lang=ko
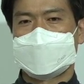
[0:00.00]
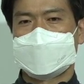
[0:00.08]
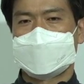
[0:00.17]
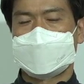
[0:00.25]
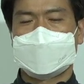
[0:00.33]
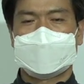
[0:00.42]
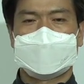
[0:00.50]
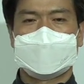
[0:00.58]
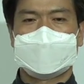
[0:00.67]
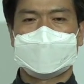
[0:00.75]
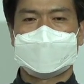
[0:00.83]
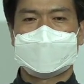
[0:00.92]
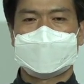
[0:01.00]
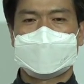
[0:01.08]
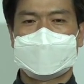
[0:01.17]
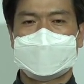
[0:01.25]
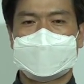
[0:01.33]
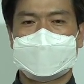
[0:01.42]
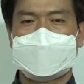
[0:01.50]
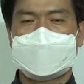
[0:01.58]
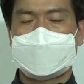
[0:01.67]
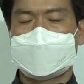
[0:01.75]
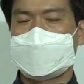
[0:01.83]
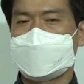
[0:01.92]
어떻게 하면
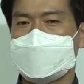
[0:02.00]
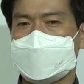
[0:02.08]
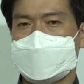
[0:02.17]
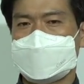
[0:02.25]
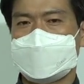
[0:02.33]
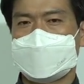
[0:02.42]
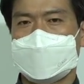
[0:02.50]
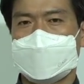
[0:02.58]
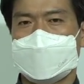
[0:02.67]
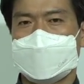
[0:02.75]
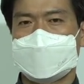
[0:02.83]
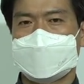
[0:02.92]
잘 될 수 있겠습니까?